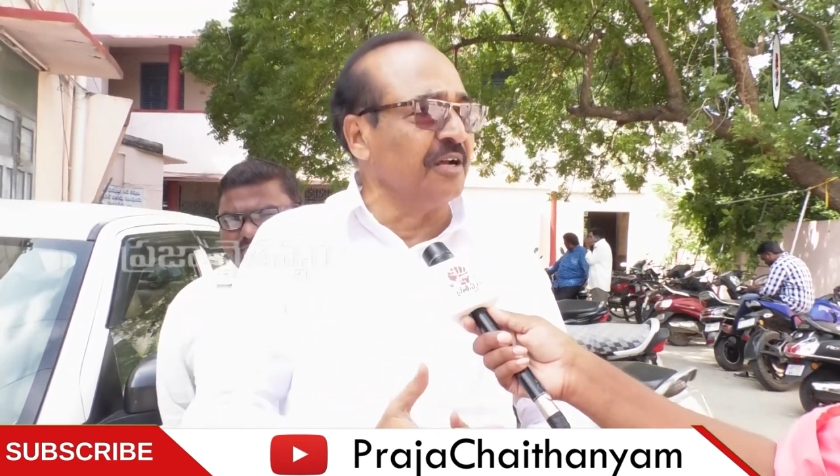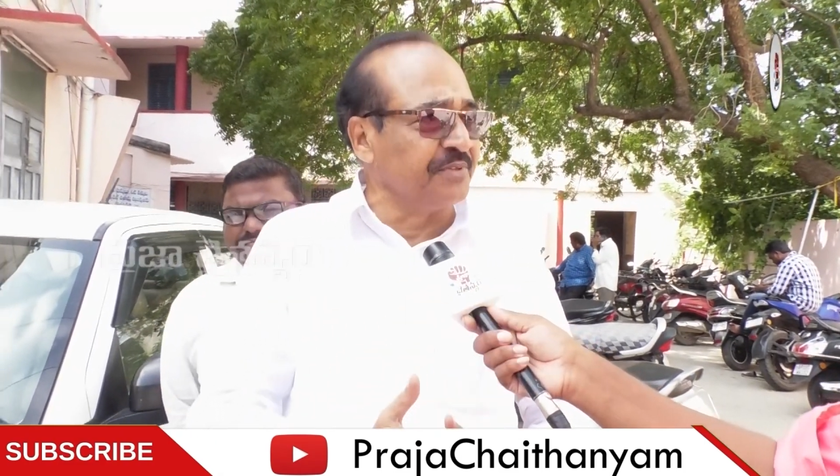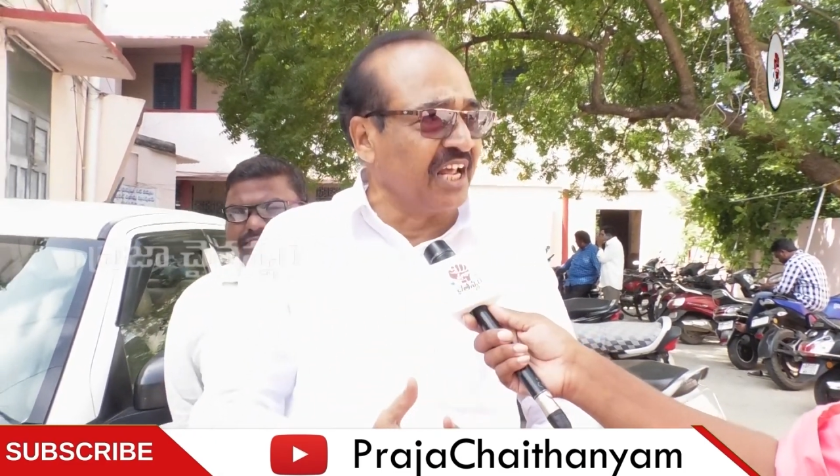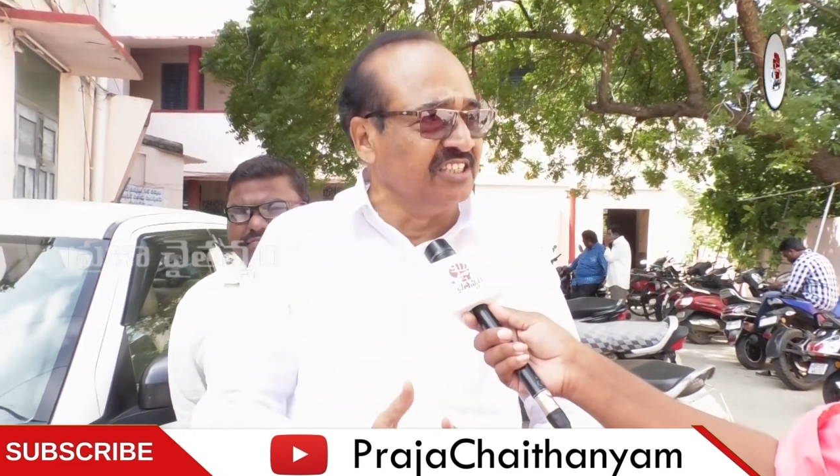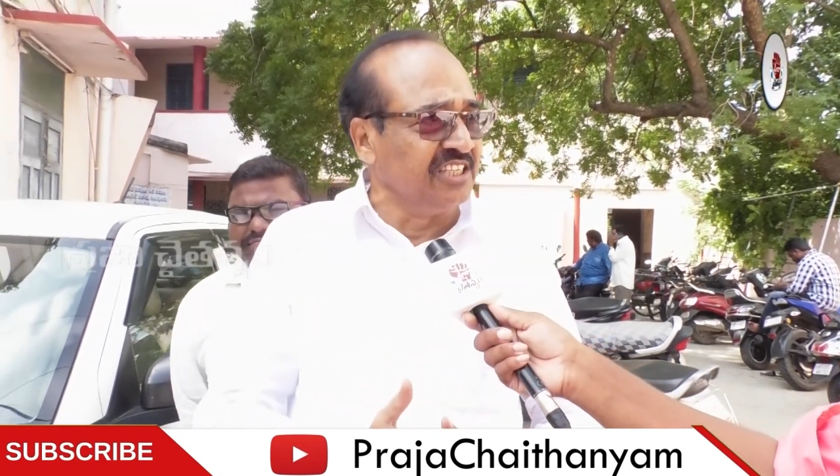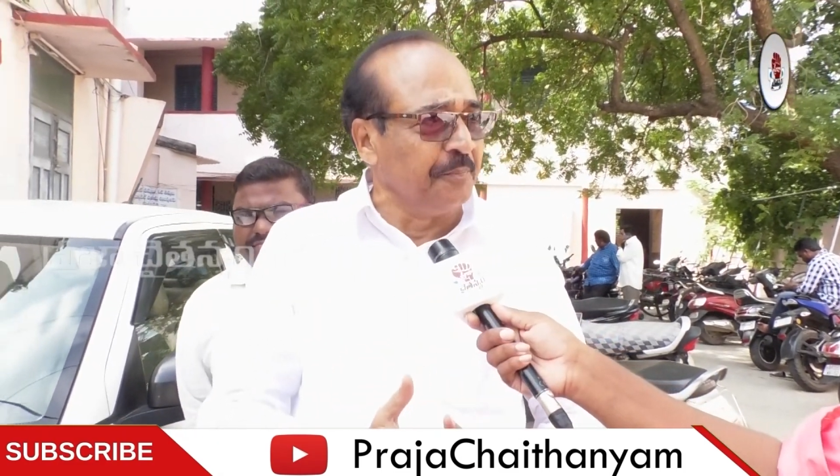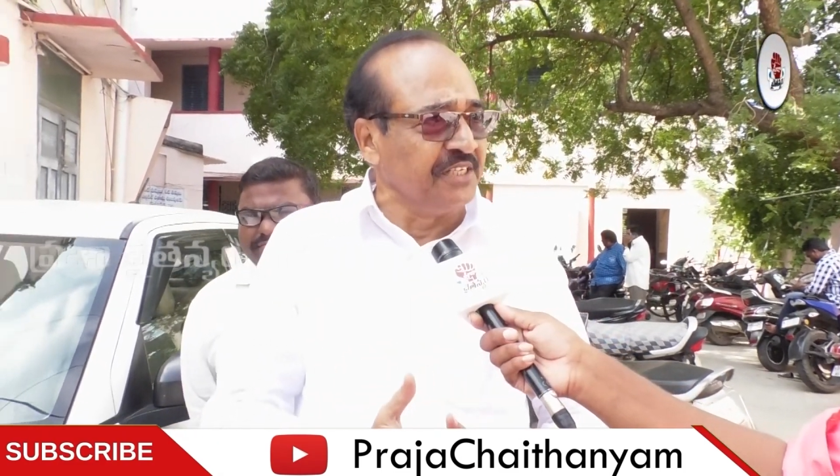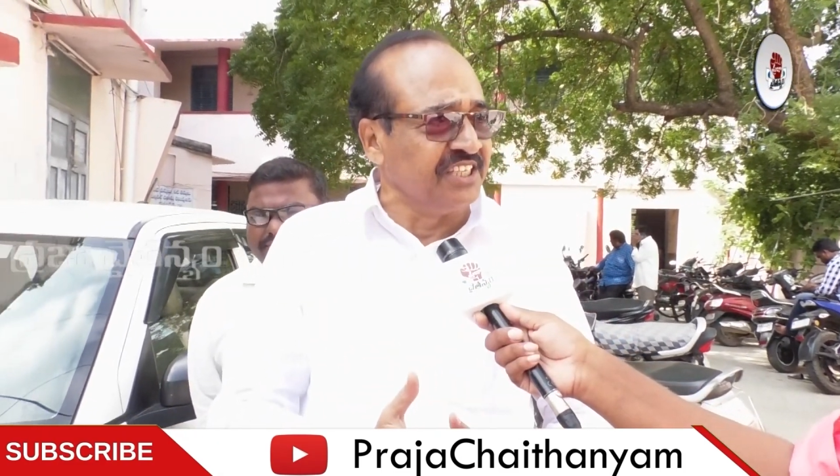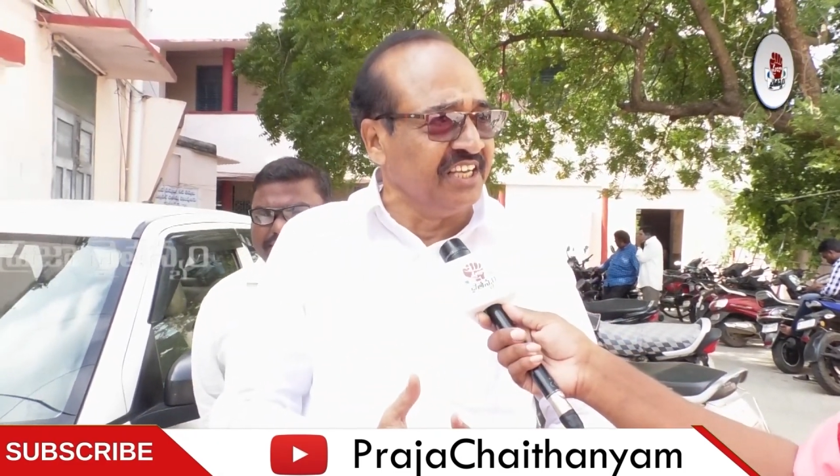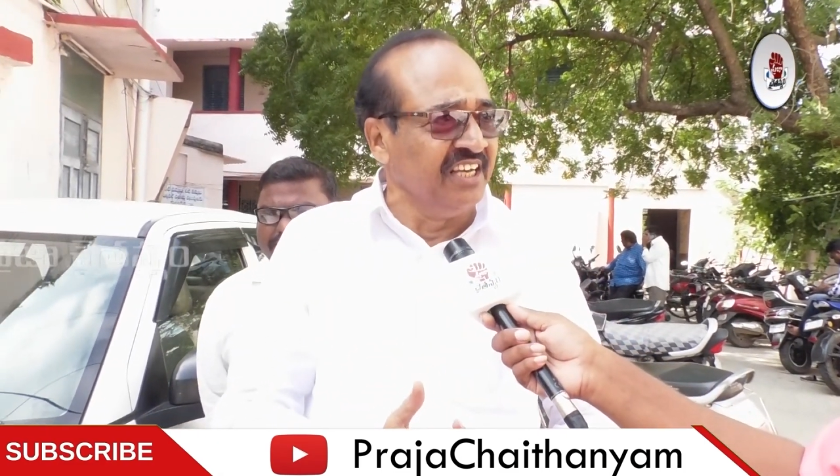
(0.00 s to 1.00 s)
చెప్తారని
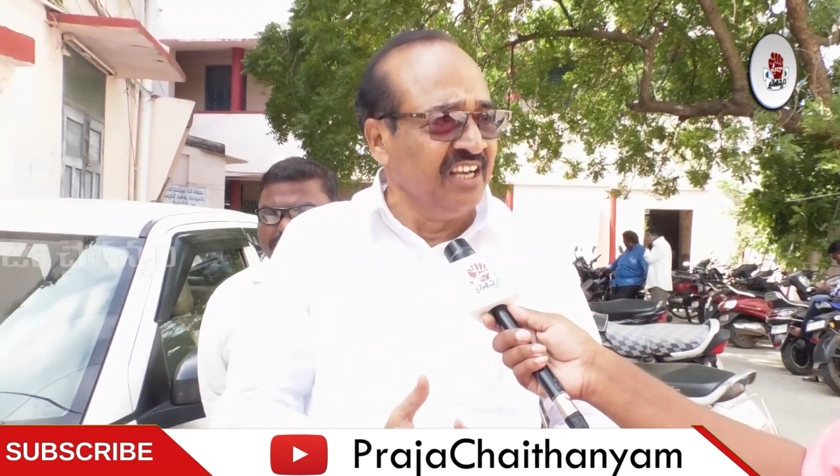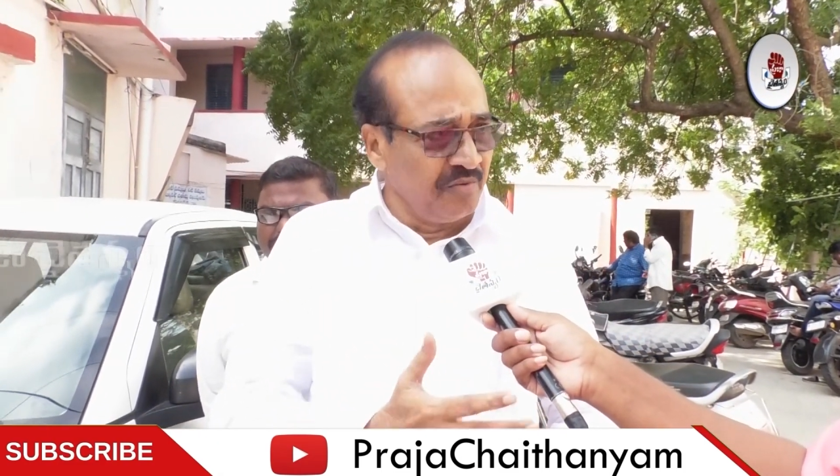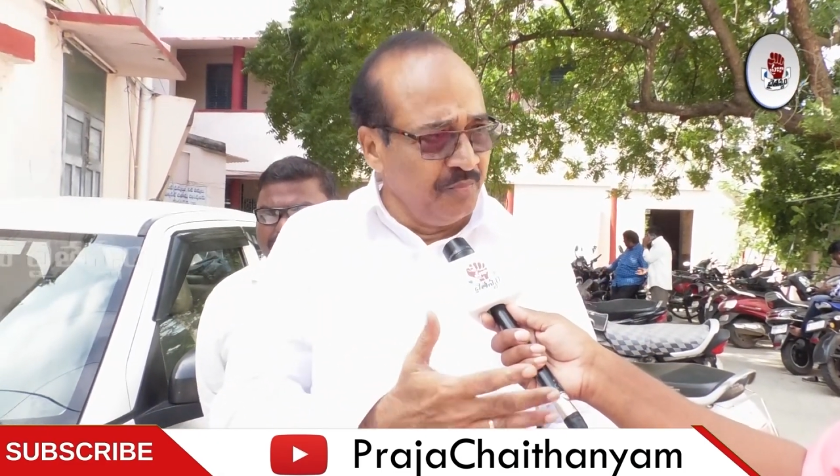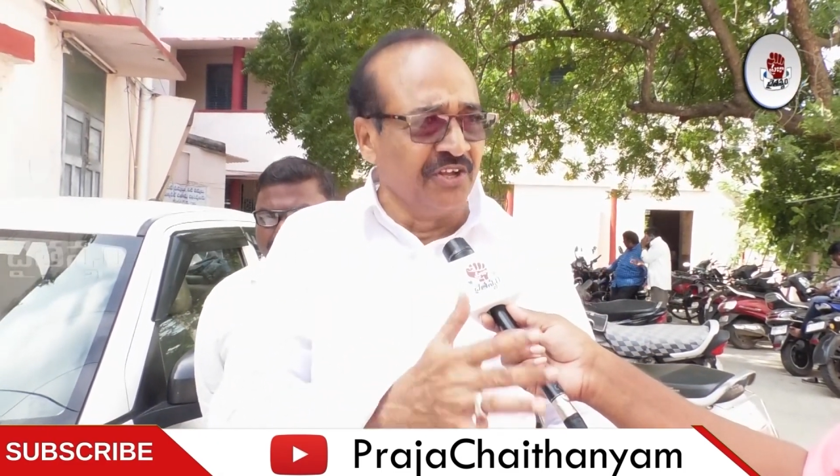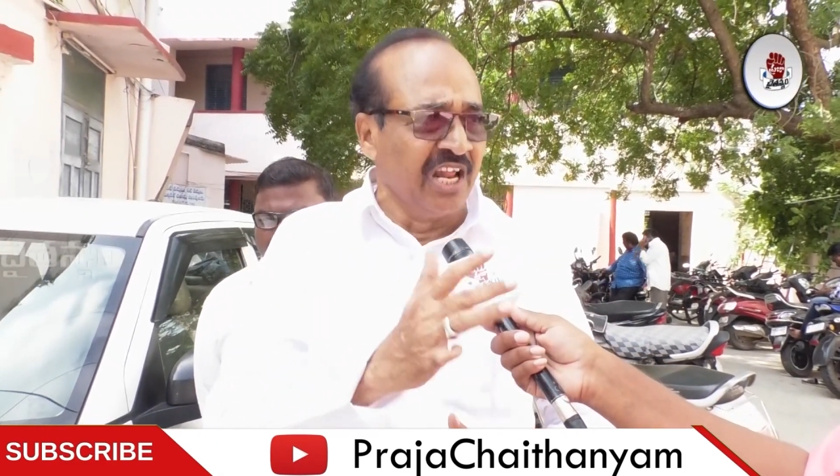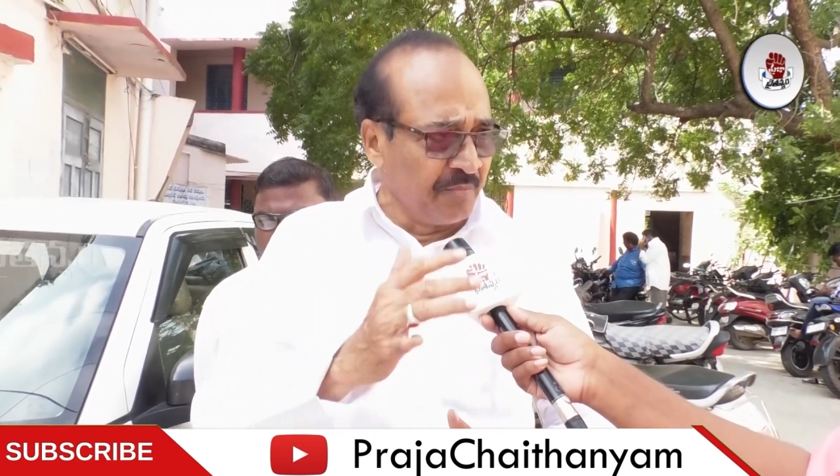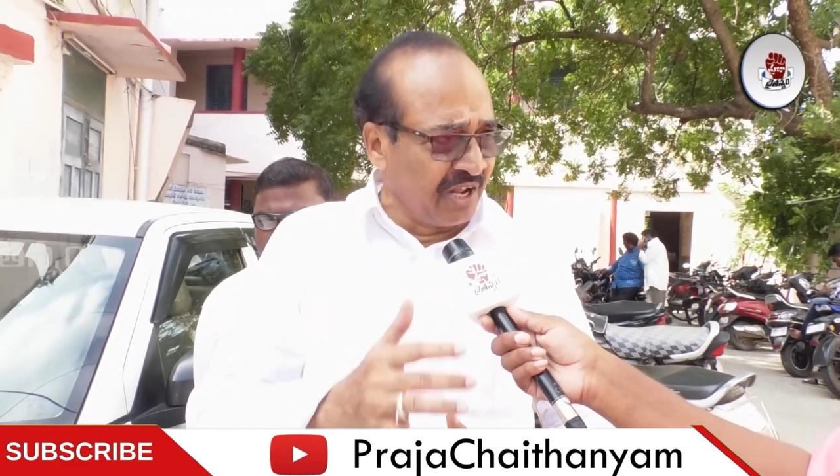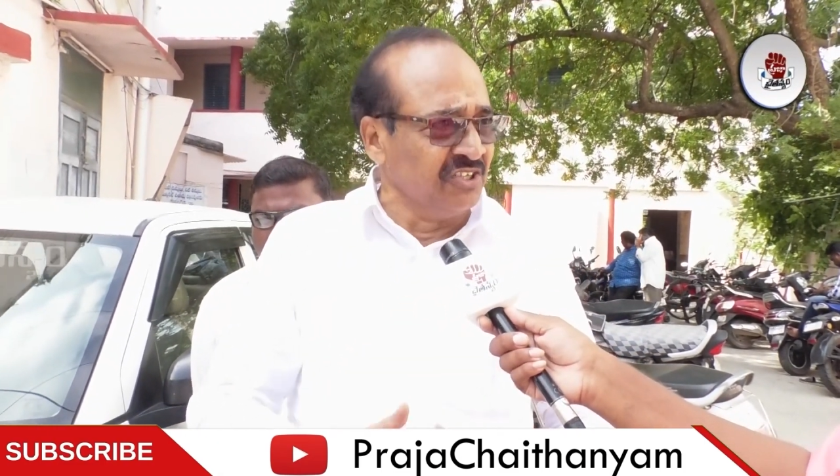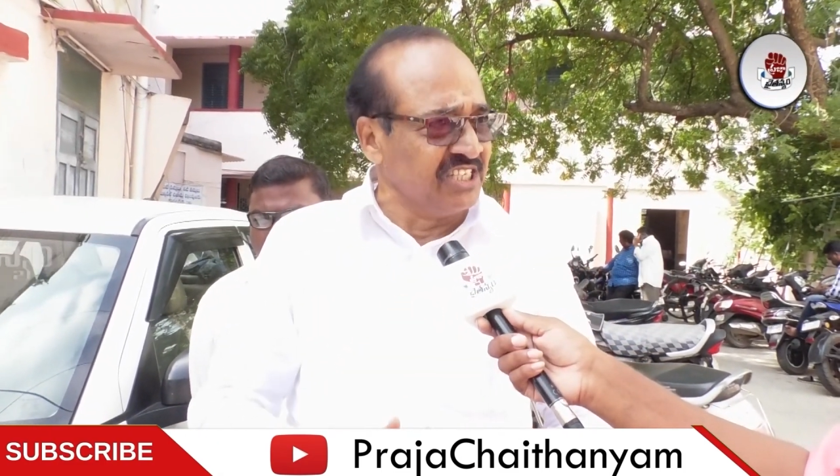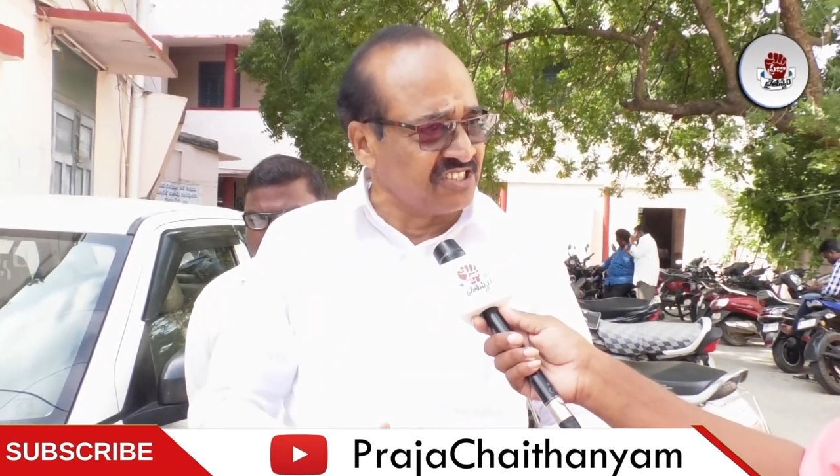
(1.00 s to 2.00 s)
చెప్పేసి మీకు నేను
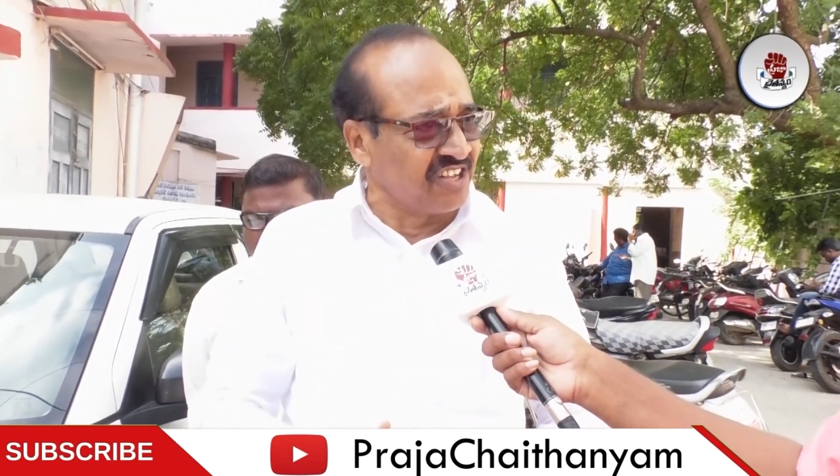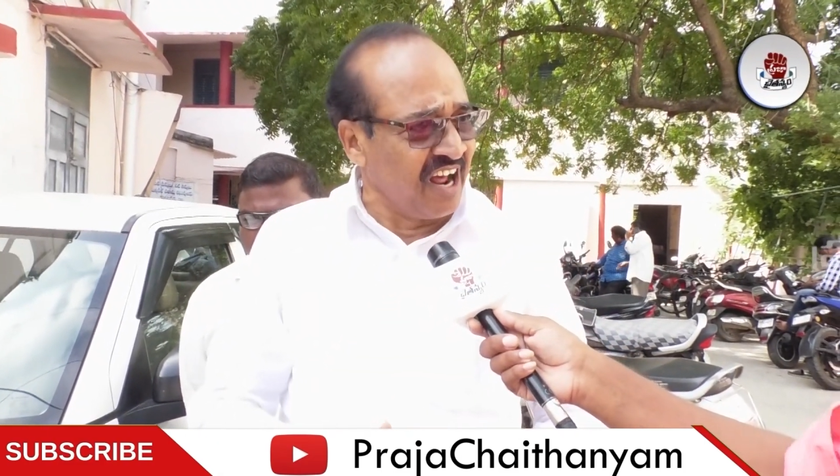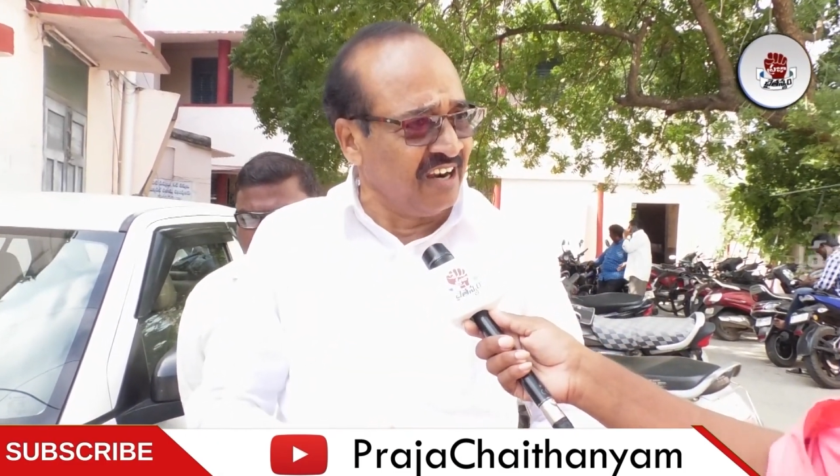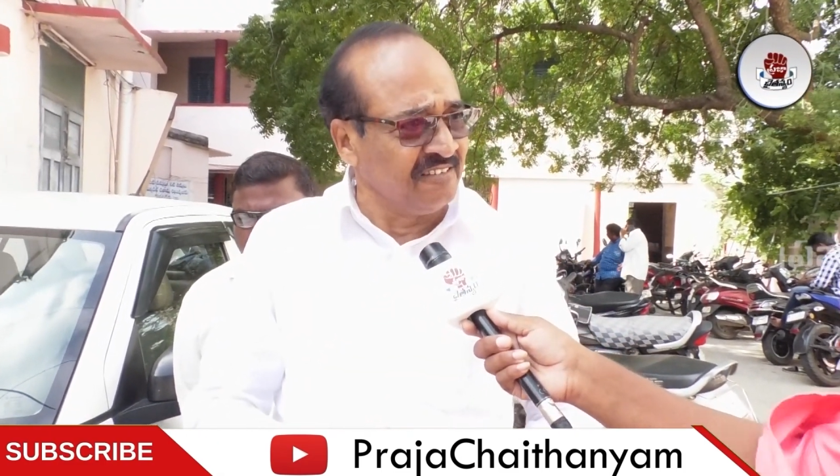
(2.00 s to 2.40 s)
మనవి చేస్తున్నా